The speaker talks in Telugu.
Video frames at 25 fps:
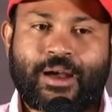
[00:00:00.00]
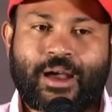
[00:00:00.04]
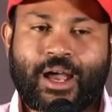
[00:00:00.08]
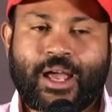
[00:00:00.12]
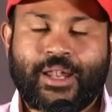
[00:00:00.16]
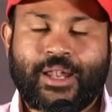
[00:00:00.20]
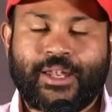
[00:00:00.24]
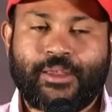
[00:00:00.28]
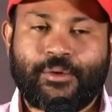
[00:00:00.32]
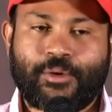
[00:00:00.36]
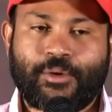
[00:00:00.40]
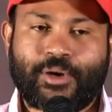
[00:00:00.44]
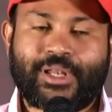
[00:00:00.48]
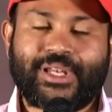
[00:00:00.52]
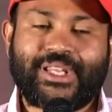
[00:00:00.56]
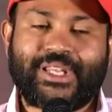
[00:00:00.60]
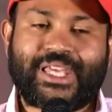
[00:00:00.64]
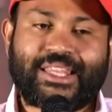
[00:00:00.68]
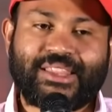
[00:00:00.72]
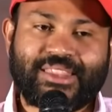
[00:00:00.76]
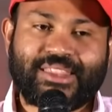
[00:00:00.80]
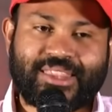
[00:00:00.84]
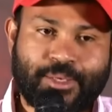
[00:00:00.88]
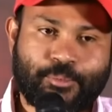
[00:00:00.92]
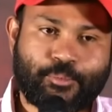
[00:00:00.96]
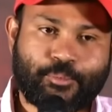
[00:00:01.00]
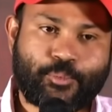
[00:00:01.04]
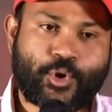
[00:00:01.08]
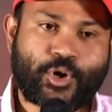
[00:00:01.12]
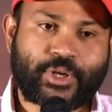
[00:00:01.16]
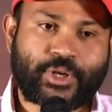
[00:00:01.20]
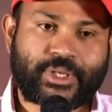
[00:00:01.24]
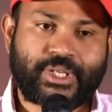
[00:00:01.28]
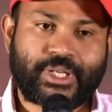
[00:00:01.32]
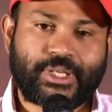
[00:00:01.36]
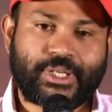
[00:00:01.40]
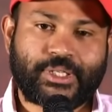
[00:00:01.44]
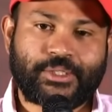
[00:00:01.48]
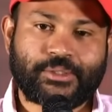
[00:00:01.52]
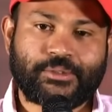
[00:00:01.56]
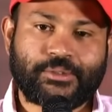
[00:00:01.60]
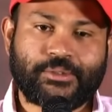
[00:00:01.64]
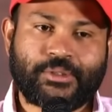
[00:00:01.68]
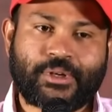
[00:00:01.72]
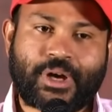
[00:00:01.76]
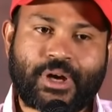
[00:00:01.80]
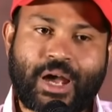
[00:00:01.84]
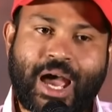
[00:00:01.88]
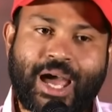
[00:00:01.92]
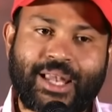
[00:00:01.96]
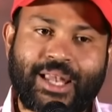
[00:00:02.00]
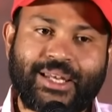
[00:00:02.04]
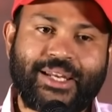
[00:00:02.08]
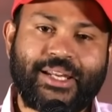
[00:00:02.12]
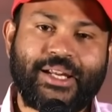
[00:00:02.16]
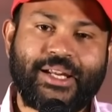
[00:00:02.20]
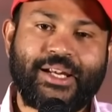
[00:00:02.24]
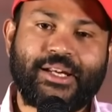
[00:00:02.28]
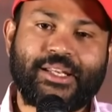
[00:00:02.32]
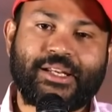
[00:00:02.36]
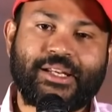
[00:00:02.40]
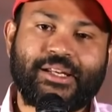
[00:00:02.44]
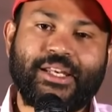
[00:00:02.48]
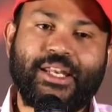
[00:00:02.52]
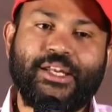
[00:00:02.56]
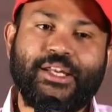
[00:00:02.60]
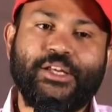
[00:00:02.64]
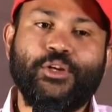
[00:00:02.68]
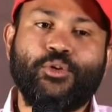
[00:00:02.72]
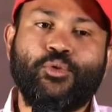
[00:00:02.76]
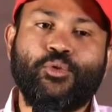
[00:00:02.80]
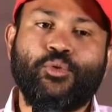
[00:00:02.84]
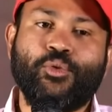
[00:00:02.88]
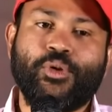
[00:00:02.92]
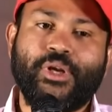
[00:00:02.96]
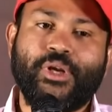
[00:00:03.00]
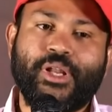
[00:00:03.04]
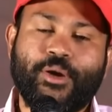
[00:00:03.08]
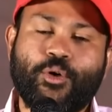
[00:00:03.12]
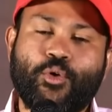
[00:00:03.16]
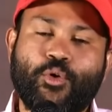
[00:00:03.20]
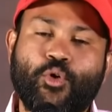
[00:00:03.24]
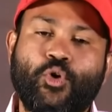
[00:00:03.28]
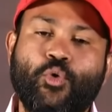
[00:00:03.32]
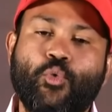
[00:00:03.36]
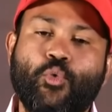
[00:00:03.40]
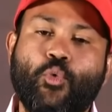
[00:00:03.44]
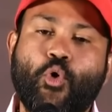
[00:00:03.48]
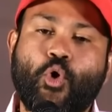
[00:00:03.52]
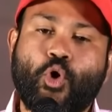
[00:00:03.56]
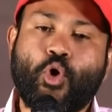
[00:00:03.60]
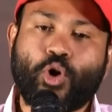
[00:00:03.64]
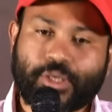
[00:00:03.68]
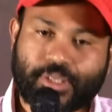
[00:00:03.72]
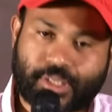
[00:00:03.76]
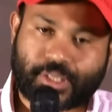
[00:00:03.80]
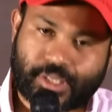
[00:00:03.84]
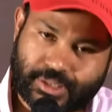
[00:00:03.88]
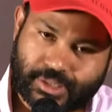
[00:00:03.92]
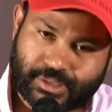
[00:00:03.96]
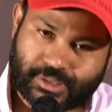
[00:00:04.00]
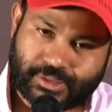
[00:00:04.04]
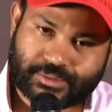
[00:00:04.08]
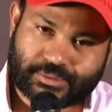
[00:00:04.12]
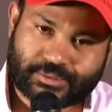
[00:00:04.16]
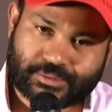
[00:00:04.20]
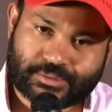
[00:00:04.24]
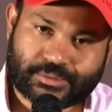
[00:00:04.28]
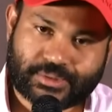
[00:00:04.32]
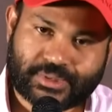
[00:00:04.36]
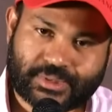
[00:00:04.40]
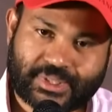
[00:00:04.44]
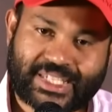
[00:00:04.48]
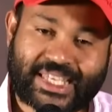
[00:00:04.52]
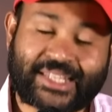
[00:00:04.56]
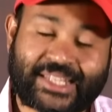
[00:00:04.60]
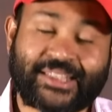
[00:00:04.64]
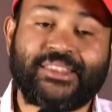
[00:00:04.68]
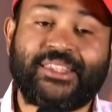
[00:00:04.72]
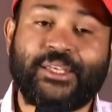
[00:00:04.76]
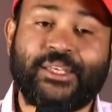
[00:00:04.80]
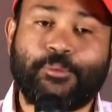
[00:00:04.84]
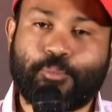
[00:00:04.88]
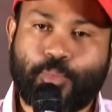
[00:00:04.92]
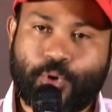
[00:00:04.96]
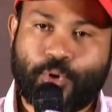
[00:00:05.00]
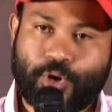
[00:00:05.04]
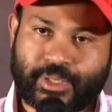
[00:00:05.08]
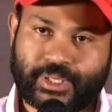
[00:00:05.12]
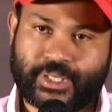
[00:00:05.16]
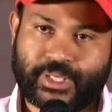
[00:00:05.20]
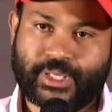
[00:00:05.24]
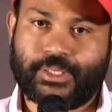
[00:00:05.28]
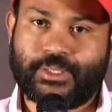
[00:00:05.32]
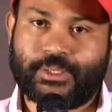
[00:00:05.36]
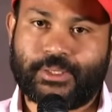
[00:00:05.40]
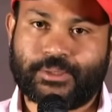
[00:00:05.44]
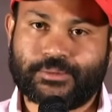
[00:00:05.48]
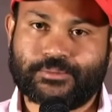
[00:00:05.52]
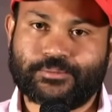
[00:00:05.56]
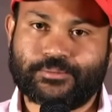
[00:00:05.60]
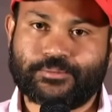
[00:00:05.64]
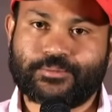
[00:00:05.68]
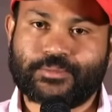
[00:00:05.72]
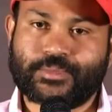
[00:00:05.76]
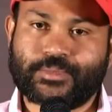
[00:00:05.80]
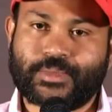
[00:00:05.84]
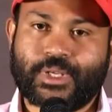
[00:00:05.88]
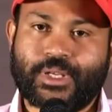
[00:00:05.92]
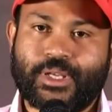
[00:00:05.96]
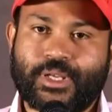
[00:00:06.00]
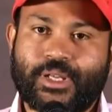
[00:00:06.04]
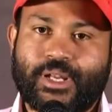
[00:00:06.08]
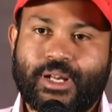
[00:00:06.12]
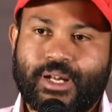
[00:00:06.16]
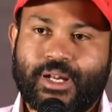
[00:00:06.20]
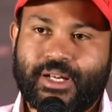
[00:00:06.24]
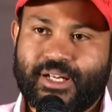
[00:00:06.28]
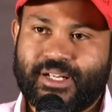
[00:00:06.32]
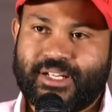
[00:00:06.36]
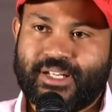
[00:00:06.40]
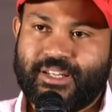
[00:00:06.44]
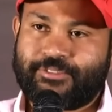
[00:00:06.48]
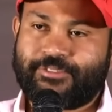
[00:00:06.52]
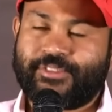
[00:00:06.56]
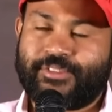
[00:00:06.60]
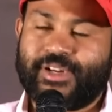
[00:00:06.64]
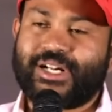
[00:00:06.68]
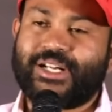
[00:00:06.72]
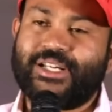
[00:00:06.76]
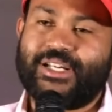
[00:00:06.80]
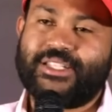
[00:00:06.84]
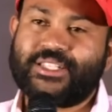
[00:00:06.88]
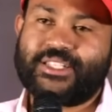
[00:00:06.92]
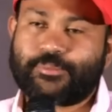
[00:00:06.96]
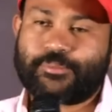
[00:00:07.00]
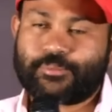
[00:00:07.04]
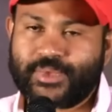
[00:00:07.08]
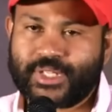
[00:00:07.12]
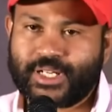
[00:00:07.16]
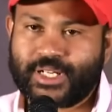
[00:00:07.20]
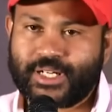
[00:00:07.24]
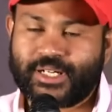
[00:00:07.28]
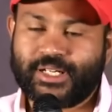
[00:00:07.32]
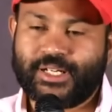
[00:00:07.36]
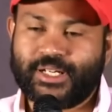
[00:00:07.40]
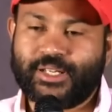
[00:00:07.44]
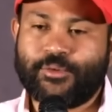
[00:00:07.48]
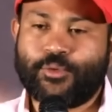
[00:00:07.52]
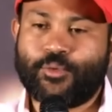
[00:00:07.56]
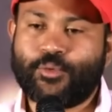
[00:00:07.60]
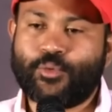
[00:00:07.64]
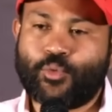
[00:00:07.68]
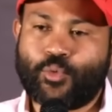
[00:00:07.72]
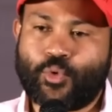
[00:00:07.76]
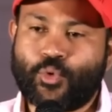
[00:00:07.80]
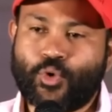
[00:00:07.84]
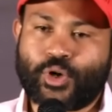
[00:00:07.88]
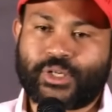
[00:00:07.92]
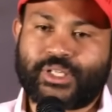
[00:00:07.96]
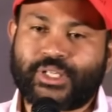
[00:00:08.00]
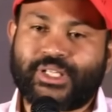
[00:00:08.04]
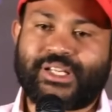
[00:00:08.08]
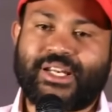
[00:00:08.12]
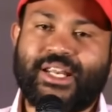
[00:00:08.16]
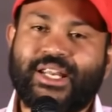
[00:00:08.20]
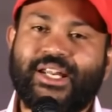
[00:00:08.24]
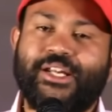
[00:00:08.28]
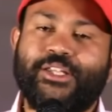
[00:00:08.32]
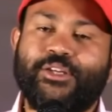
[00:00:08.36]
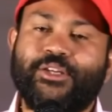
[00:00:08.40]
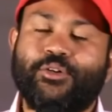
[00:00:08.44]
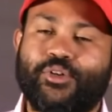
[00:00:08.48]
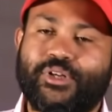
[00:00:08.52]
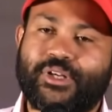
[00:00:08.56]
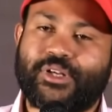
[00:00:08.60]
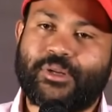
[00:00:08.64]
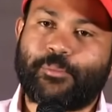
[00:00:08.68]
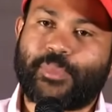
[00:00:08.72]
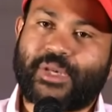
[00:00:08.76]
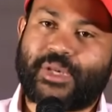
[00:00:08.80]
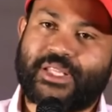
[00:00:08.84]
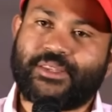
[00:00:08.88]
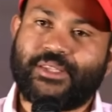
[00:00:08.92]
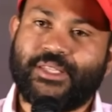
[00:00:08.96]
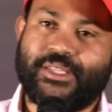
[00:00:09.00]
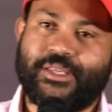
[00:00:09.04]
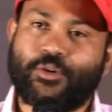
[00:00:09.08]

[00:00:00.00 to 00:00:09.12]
అనేవాళ్ళు ఎంత ఇంపార్టెంట్ ఆ లీడర్ని ఎన్నుకునే ఒక ఓటర్ ఎంత ఇంపార్టెంట్ అంటే డెఫినెట్లీ చెప్తున్నానండి ఓటర్ ఐడి ఉన్న ప్రతి